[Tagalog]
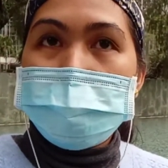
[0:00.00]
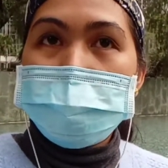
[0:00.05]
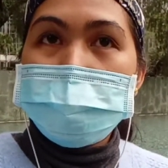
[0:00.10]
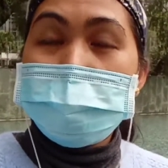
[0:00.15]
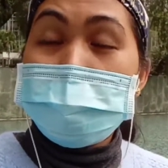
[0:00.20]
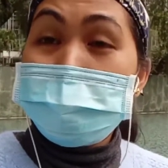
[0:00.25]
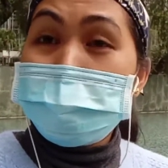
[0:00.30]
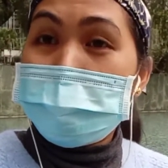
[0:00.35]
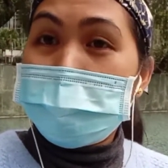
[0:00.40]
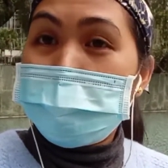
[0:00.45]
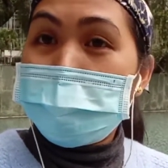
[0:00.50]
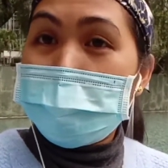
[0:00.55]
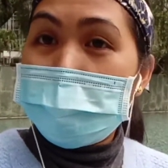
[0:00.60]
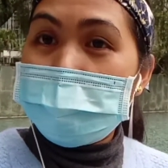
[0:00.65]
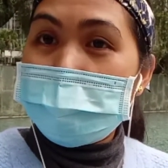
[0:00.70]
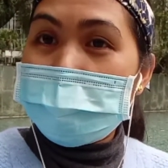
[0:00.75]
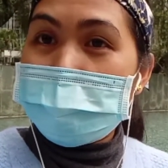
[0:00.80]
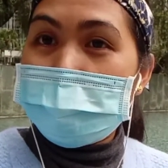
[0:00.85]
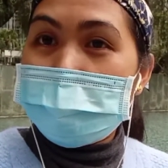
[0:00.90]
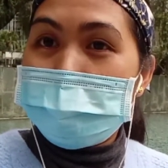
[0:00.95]
sa
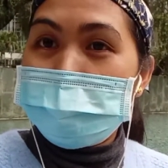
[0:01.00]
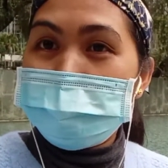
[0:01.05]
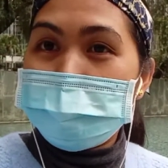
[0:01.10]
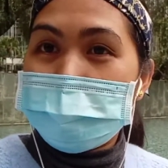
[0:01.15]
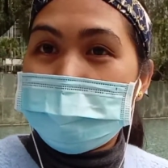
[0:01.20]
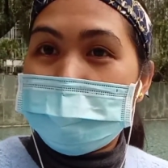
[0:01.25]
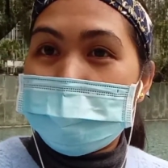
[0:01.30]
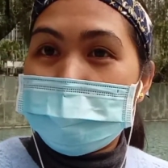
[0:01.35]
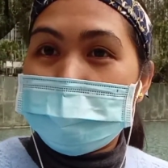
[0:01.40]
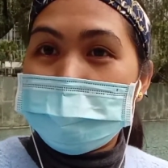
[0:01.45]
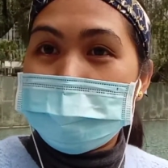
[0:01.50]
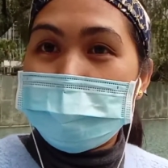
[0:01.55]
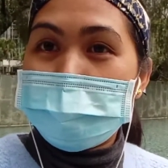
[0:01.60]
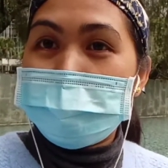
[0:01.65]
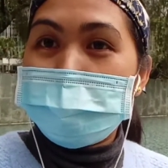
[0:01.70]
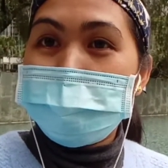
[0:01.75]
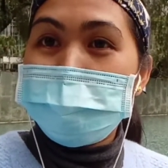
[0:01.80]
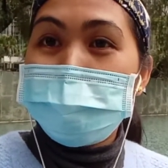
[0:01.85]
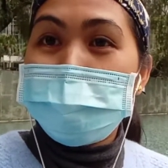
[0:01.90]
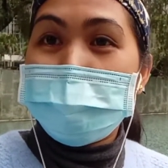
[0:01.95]
pag-welcome ng
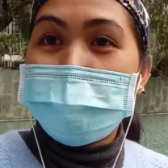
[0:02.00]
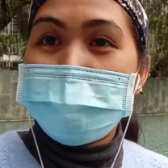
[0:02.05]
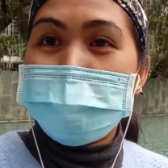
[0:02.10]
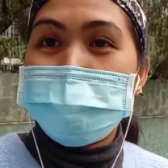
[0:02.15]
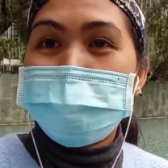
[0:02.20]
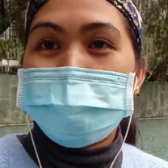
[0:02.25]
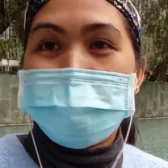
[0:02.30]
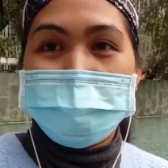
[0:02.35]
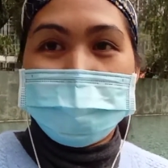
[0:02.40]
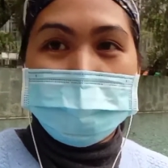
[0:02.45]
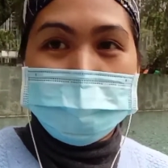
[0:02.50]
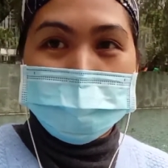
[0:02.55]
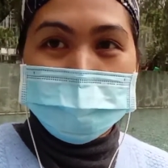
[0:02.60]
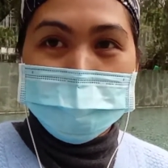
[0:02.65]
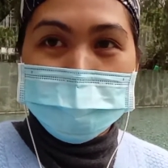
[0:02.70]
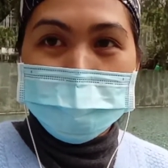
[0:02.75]
year 2022